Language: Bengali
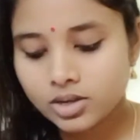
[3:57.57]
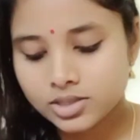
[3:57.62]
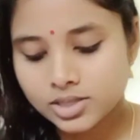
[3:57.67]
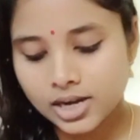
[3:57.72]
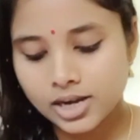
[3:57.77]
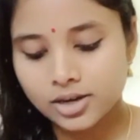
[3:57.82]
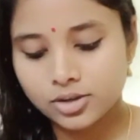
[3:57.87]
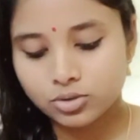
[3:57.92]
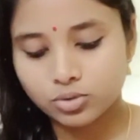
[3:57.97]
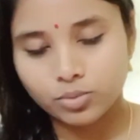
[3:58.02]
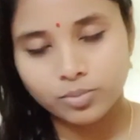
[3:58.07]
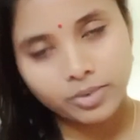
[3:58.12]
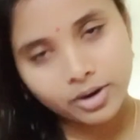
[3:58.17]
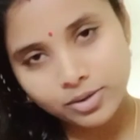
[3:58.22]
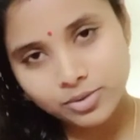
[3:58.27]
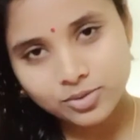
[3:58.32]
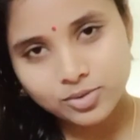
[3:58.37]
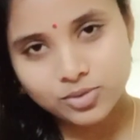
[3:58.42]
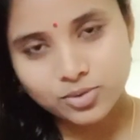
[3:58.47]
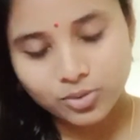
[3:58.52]
চাইলে তোমরা
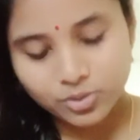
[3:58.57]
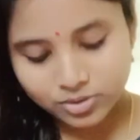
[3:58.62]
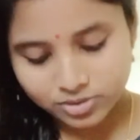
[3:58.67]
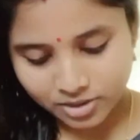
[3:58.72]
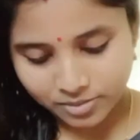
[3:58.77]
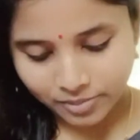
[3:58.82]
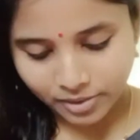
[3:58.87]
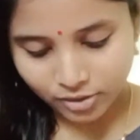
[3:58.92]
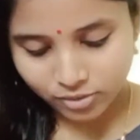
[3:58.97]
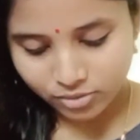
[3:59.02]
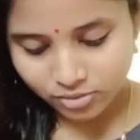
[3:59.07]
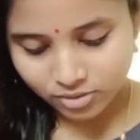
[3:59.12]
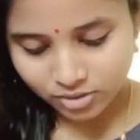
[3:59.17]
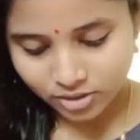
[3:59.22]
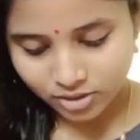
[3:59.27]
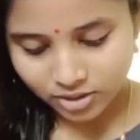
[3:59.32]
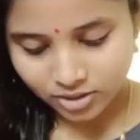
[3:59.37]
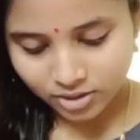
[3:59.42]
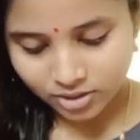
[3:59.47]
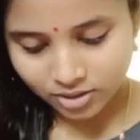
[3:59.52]
ইউজ করতে পারো
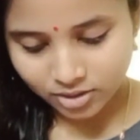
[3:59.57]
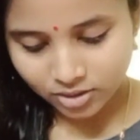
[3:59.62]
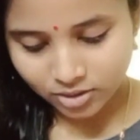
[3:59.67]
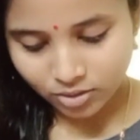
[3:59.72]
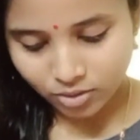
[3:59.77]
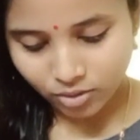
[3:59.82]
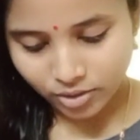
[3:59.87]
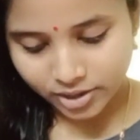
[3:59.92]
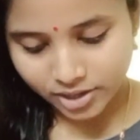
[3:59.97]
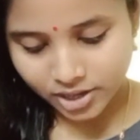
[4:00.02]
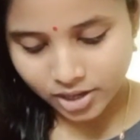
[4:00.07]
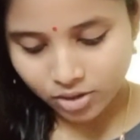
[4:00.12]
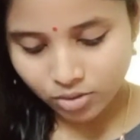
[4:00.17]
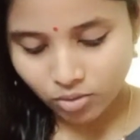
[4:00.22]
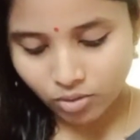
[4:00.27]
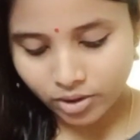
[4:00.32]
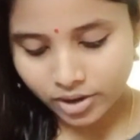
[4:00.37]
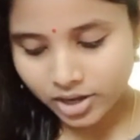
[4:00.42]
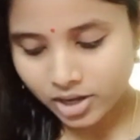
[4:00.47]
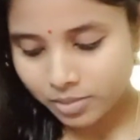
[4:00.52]
অনেকে
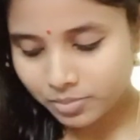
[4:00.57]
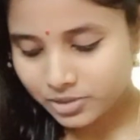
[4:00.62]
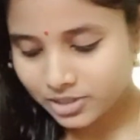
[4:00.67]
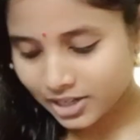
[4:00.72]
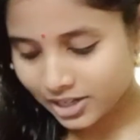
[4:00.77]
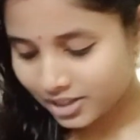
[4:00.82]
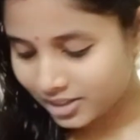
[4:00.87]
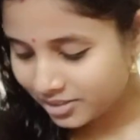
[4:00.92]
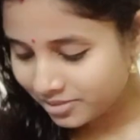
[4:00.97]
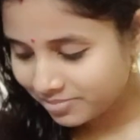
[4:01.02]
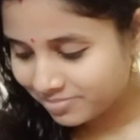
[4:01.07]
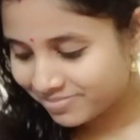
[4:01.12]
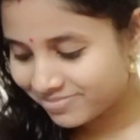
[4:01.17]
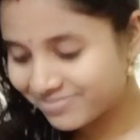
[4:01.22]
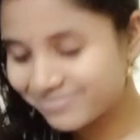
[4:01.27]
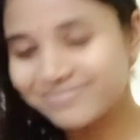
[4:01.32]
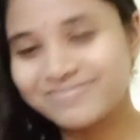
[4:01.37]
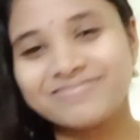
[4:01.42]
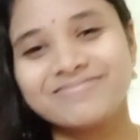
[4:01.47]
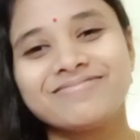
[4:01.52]
করে আমি জানি
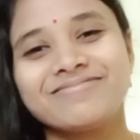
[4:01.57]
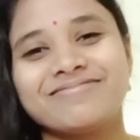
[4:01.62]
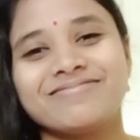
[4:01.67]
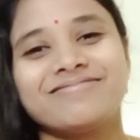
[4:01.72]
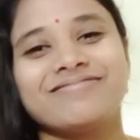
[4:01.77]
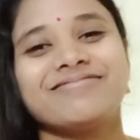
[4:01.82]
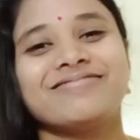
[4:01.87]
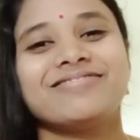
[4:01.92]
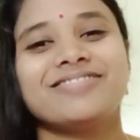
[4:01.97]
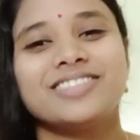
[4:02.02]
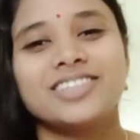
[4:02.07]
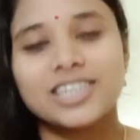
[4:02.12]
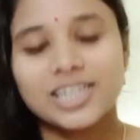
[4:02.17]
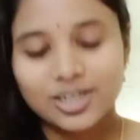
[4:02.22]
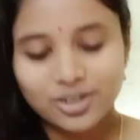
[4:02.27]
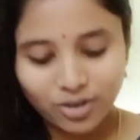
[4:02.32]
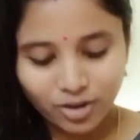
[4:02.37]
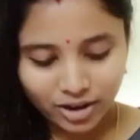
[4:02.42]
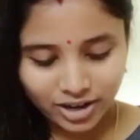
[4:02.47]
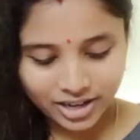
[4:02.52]
যারা
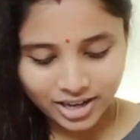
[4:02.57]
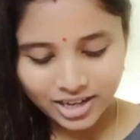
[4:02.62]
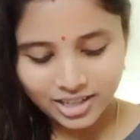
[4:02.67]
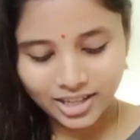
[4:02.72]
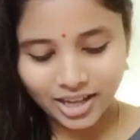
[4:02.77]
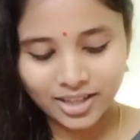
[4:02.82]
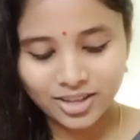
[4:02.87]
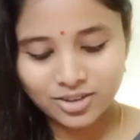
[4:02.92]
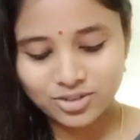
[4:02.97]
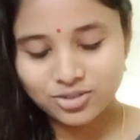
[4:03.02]
করে না তাদের